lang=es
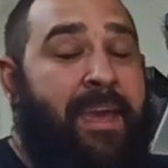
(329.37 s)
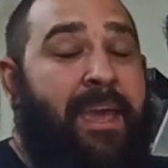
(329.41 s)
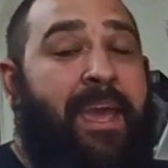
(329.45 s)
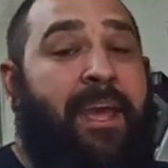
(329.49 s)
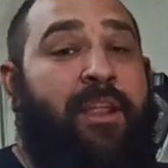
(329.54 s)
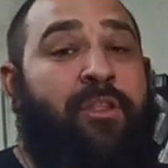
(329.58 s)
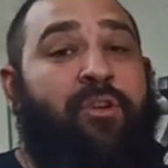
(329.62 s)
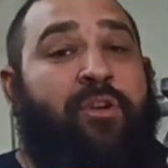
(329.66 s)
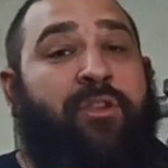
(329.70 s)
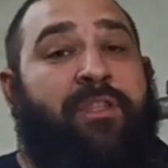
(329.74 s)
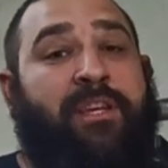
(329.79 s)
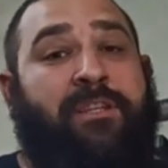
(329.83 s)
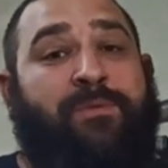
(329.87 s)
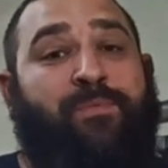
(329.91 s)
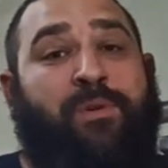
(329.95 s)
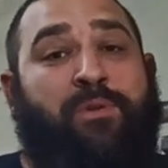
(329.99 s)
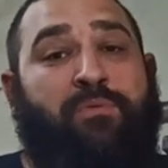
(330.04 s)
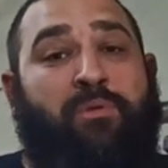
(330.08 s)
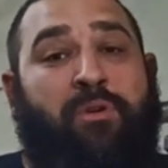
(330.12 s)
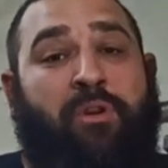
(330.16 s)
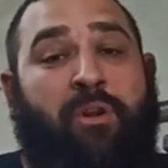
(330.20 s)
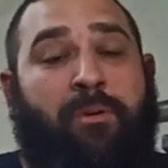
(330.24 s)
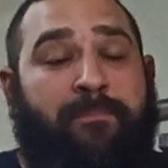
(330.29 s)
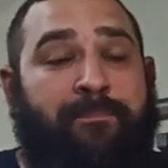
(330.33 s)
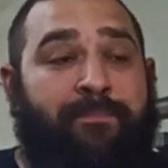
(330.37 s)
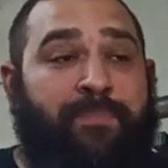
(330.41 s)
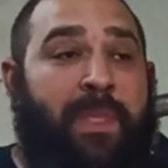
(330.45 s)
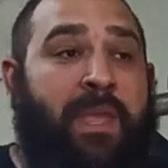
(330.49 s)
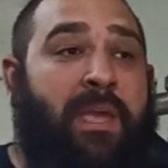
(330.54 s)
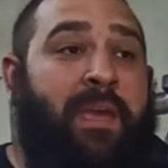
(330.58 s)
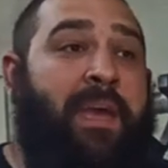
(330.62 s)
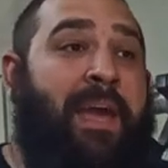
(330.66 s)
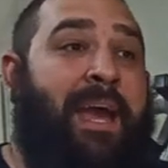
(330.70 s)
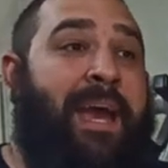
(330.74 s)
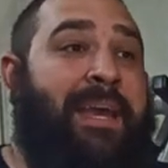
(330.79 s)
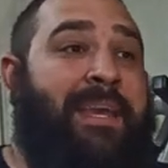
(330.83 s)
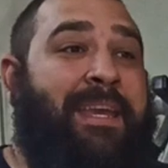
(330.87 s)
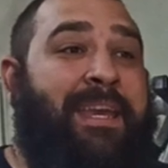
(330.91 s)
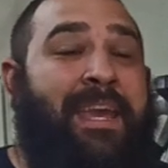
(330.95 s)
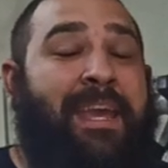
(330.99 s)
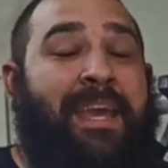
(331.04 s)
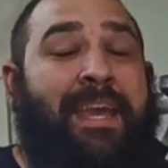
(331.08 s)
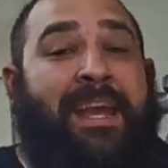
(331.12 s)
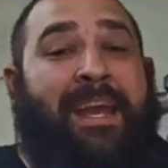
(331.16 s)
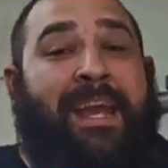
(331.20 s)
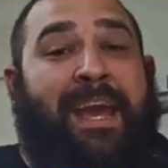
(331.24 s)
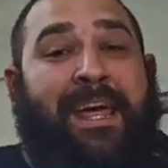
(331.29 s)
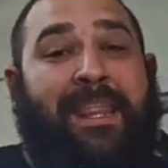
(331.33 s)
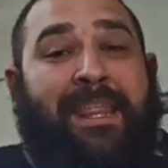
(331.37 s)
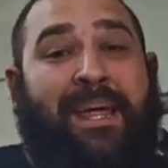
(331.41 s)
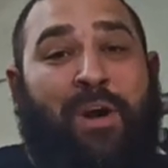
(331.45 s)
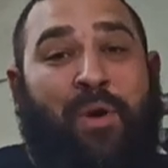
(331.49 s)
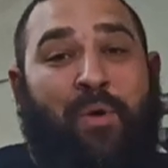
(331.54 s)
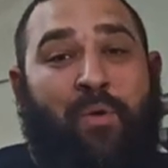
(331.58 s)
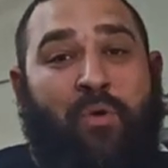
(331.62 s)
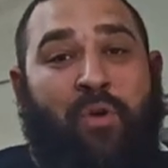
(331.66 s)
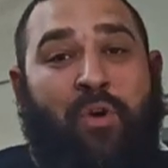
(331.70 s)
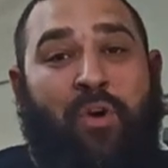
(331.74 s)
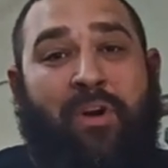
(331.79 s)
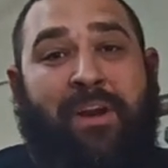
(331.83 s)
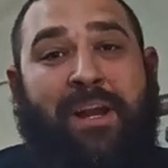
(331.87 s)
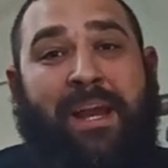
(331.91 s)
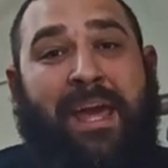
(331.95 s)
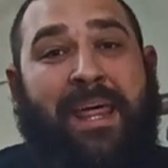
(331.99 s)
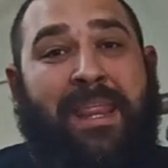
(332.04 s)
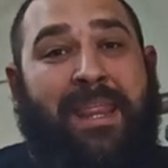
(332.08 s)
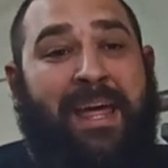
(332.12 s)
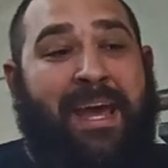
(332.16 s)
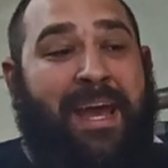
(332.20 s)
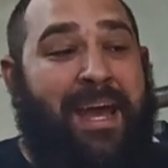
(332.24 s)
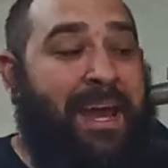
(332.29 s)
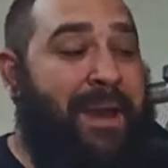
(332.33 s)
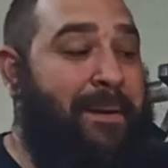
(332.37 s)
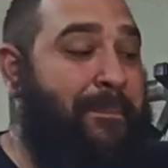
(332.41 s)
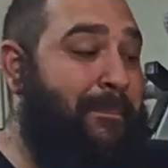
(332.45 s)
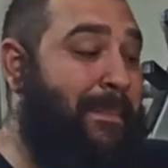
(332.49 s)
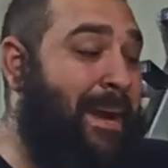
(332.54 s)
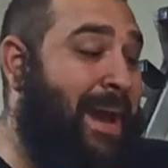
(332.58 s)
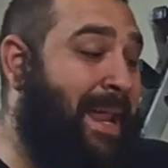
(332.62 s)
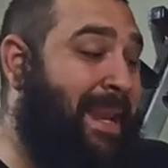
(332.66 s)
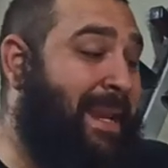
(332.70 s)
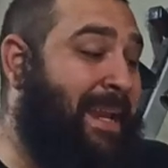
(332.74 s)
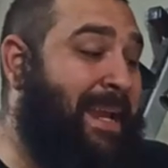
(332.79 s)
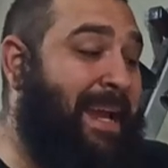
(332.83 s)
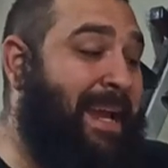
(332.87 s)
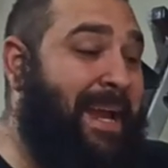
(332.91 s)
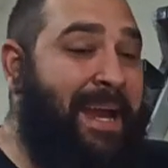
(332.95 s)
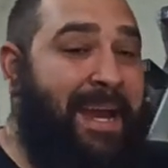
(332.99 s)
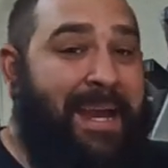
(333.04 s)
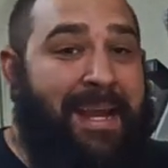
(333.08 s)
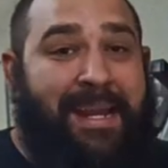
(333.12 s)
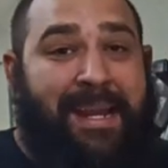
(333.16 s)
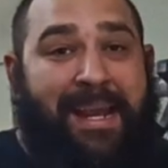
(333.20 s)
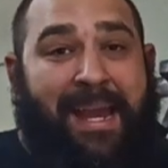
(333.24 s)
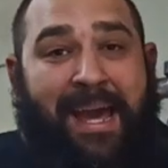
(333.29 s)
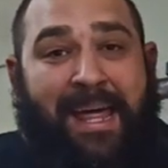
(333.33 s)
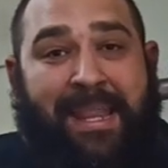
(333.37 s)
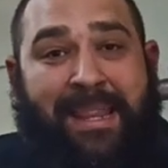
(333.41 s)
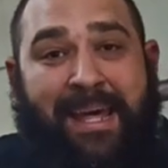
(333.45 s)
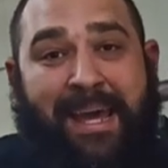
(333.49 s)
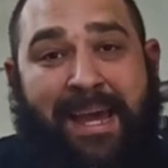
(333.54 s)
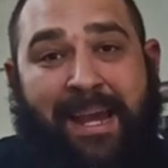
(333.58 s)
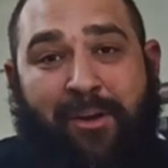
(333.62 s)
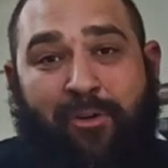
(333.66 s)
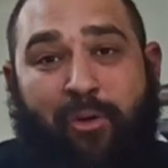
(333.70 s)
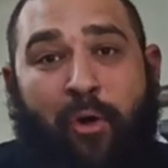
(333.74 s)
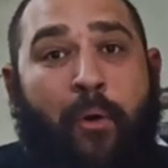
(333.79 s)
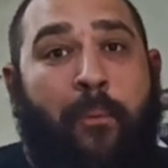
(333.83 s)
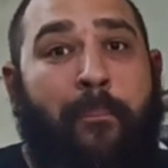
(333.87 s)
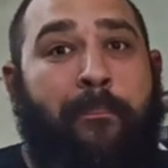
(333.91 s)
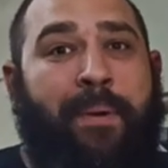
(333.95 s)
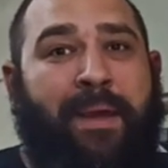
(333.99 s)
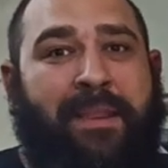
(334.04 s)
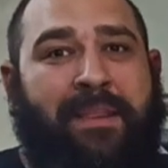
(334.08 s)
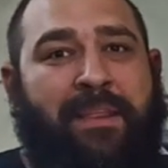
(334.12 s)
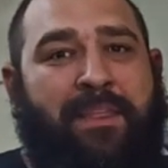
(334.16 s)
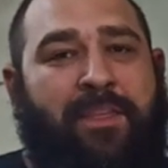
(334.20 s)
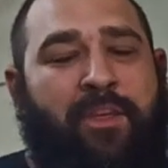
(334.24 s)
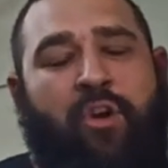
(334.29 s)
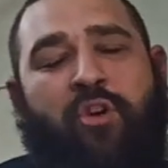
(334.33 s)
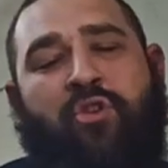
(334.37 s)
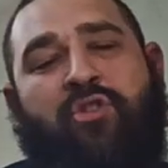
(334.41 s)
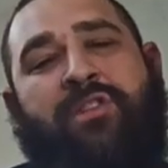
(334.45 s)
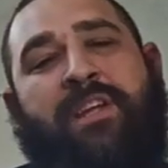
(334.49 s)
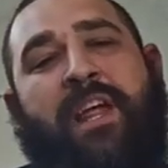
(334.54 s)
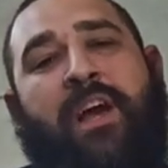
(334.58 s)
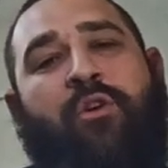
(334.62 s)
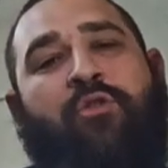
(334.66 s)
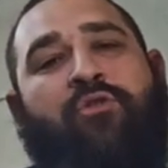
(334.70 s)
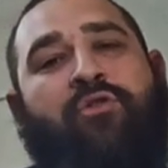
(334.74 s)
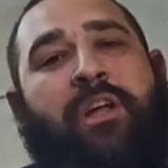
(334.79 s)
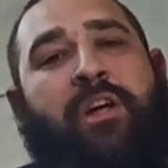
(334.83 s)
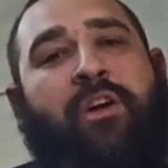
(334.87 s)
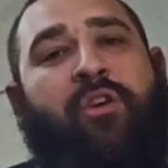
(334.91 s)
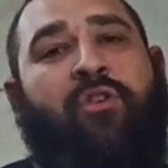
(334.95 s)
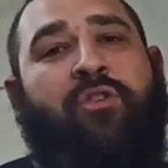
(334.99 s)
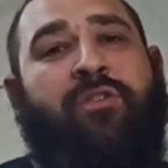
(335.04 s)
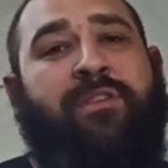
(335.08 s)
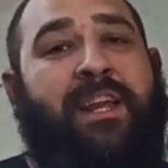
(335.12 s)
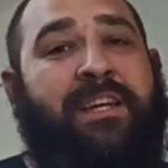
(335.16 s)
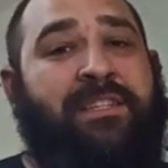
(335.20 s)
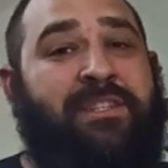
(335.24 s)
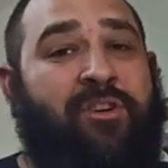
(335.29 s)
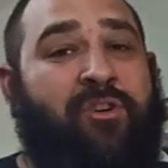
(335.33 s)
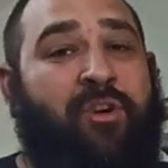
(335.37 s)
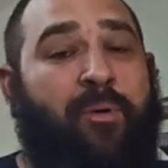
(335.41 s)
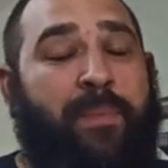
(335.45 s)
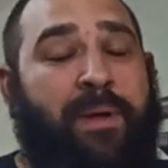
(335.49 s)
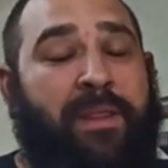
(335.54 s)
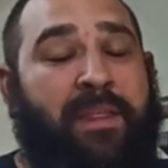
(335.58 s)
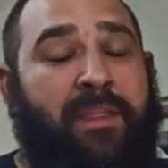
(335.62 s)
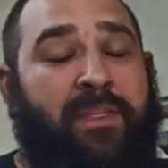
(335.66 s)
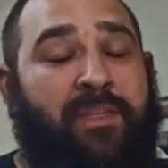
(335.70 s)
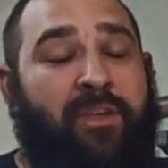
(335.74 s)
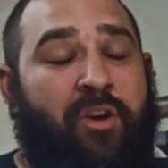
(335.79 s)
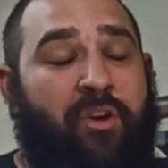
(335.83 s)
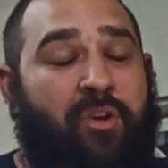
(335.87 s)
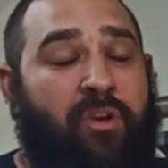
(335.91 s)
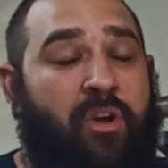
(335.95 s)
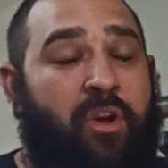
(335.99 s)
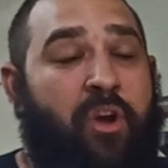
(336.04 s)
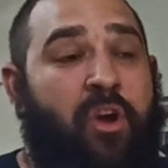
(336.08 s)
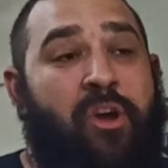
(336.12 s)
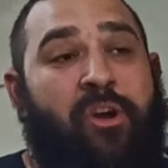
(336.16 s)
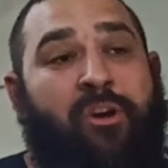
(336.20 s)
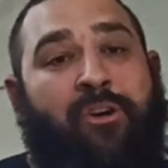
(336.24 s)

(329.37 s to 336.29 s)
Entonces, pues bueno, aquí cada uno, cada marca, cada competición, si os la encontráis en competición,